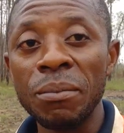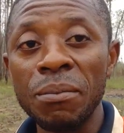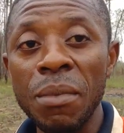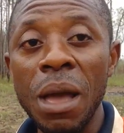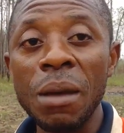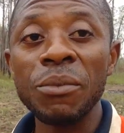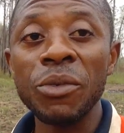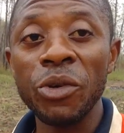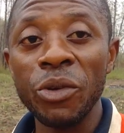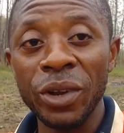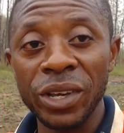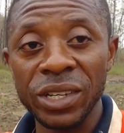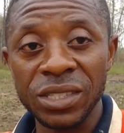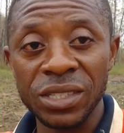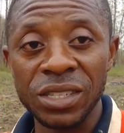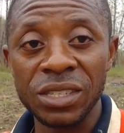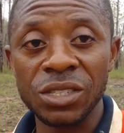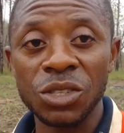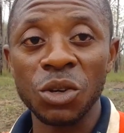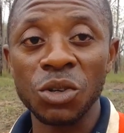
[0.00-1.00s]
Même une
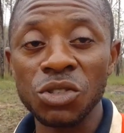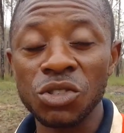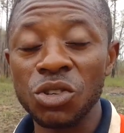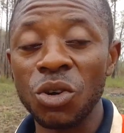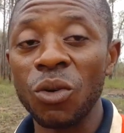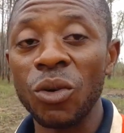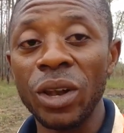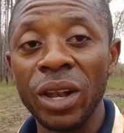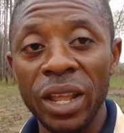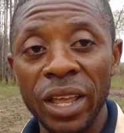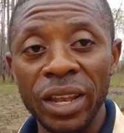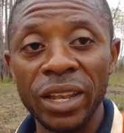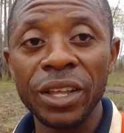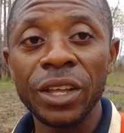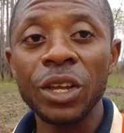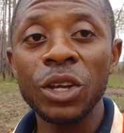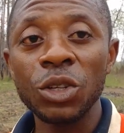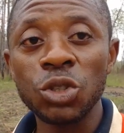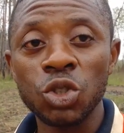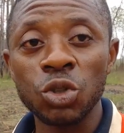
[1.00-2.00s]
assistance en
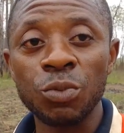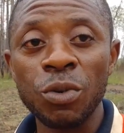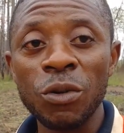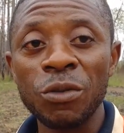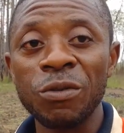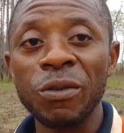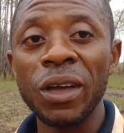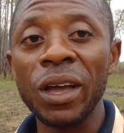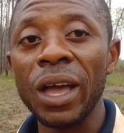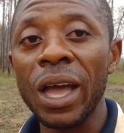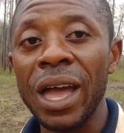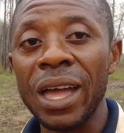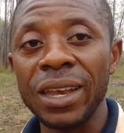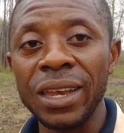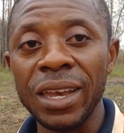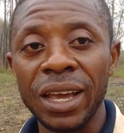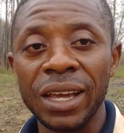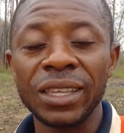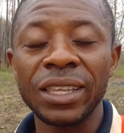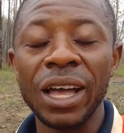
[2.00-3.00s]
ligne, tu peux faire
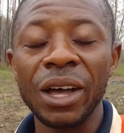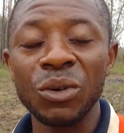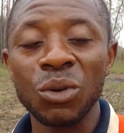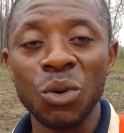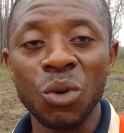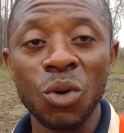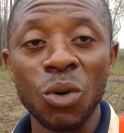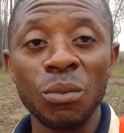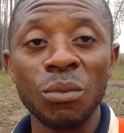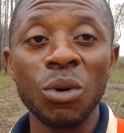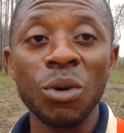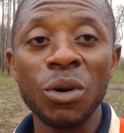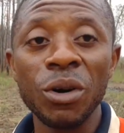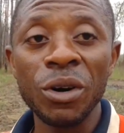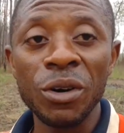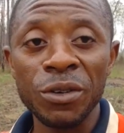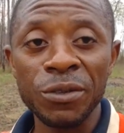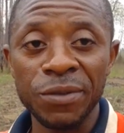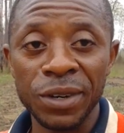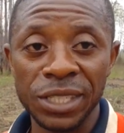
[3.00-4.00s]
un hectare de
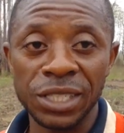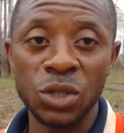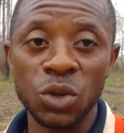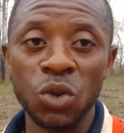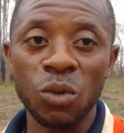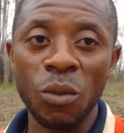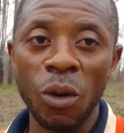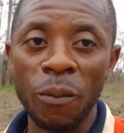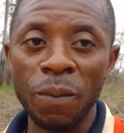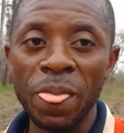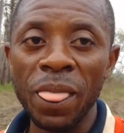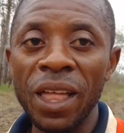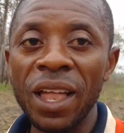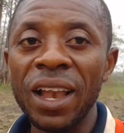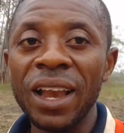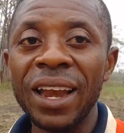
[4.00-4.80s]
gombo facilement.